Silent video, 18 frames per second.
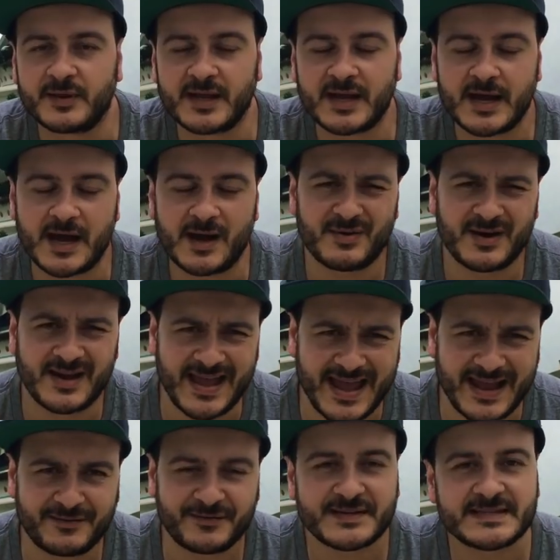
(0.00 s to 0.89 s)
Bin da aber
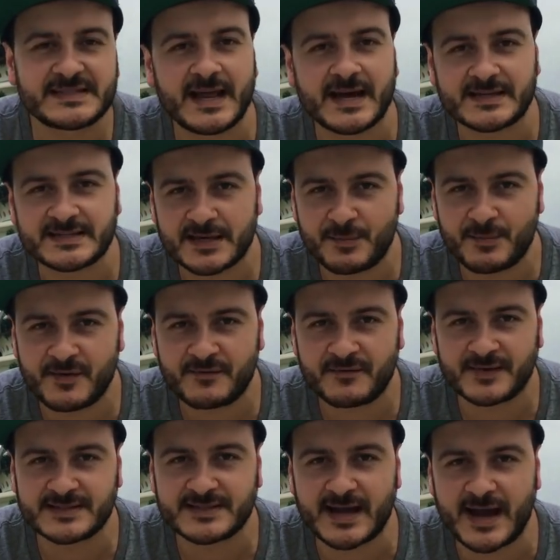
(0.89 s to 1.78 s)
etwas langsamer,
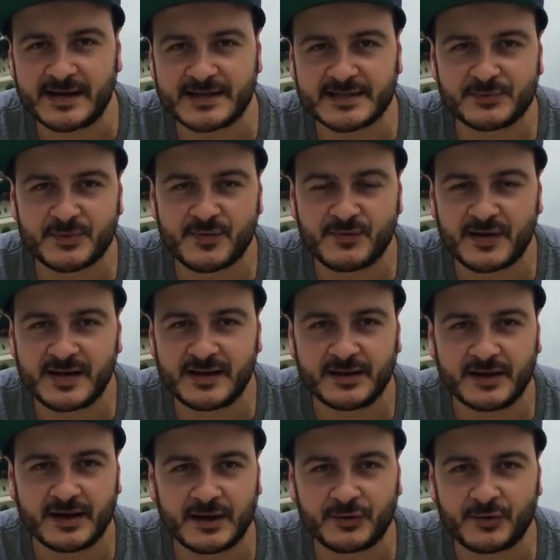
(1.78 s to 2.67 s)
verzeiht es mir, weil
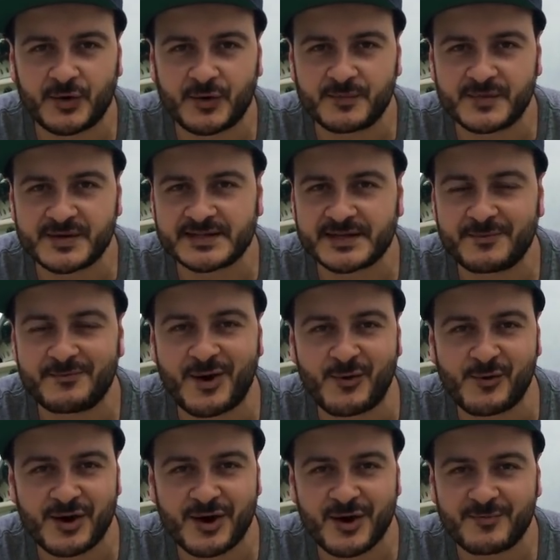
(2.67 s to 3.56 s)
ich hier dann doch ein bisschen
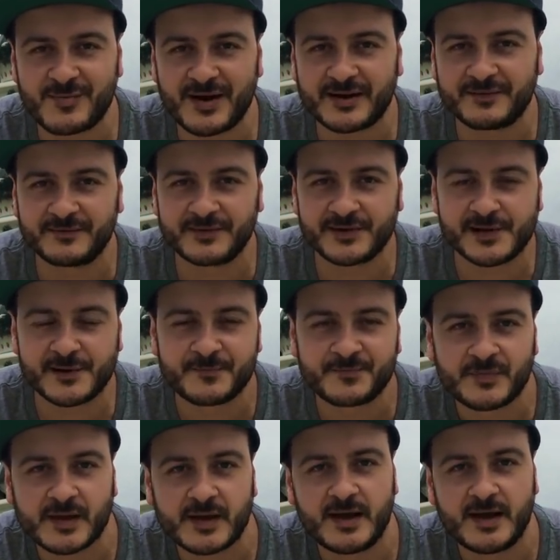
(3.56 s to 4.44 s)
mehr Urlaub machen will.
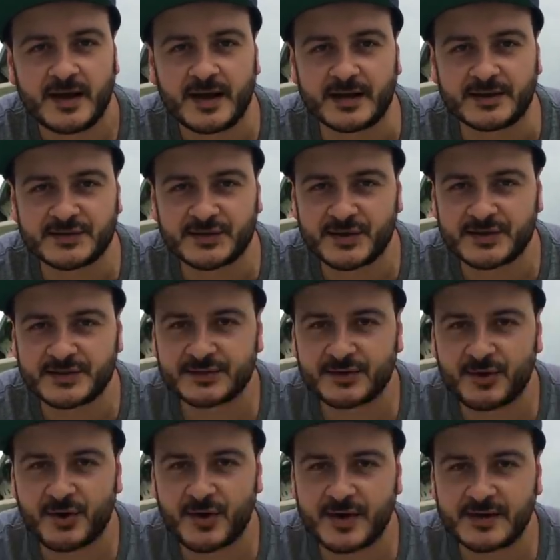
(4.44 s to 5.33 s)

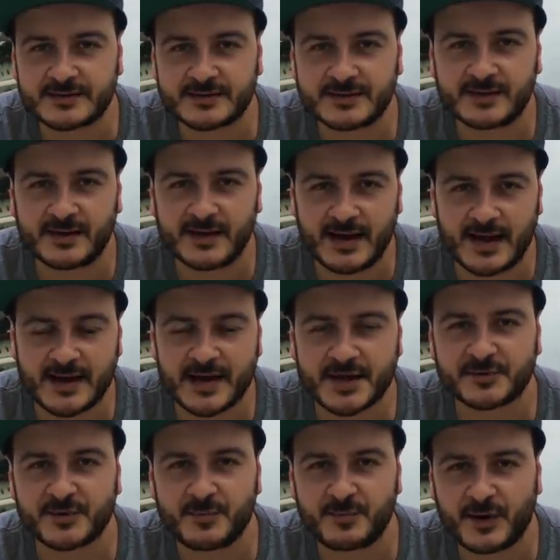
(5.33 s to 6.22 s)
Ansonsten Leute,
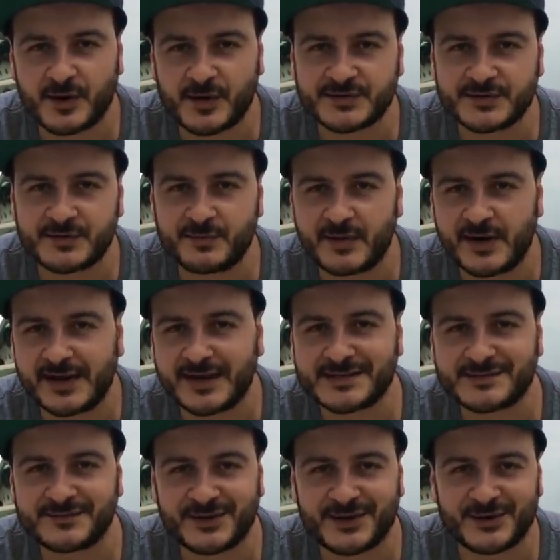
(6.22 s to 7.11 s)
Länderspielpause, bald
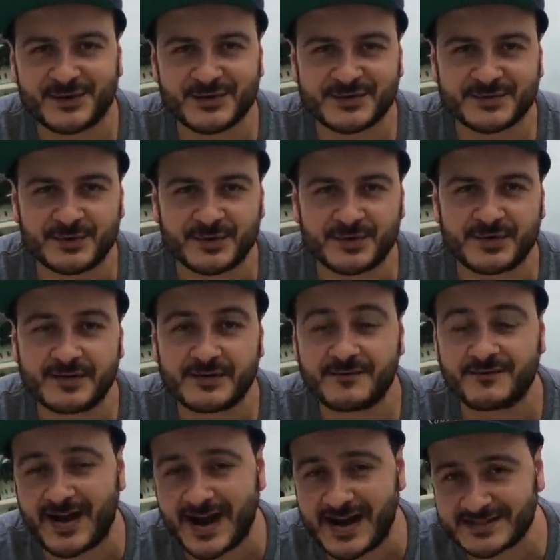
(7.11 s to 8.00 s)
geht's wieder los und
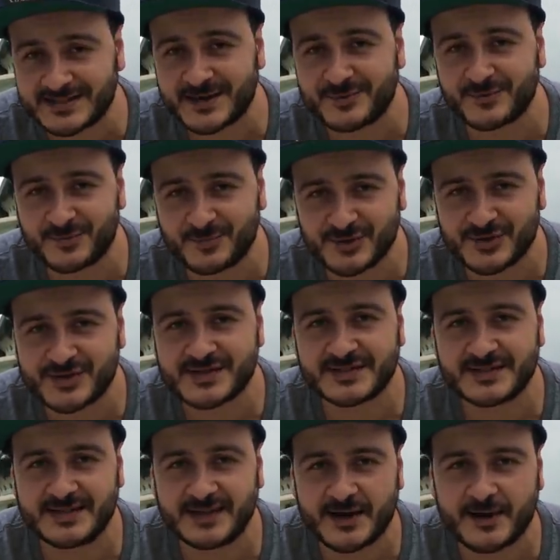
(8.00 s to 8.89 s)
weiter mit
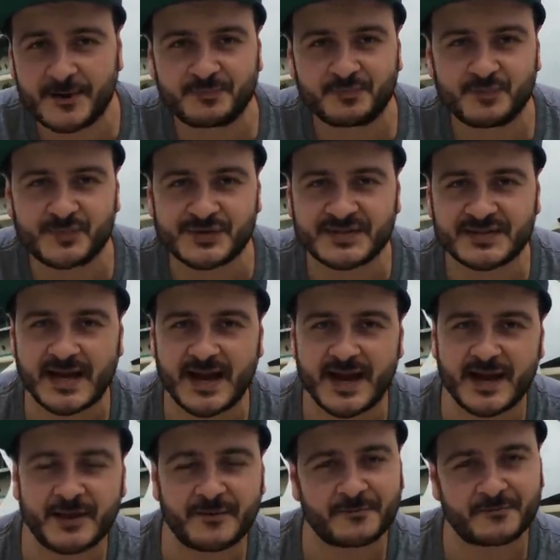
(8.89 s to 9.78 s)
Bundesliga. Bis
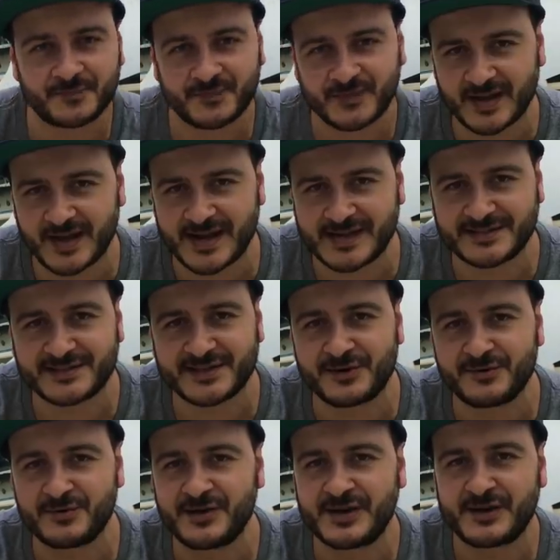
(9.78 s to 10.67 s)
dahin,
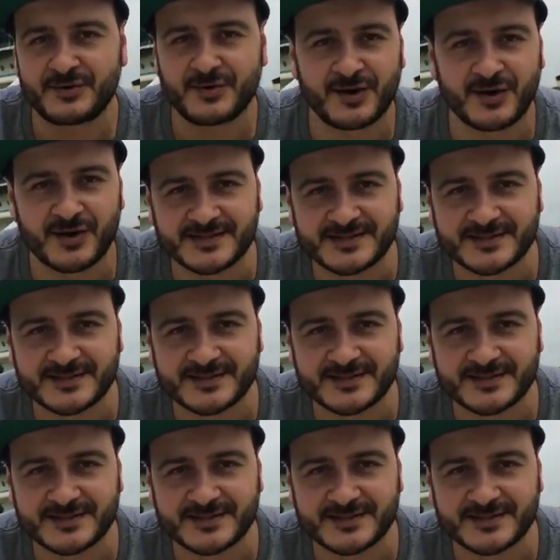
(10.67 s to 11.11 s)
hasta luego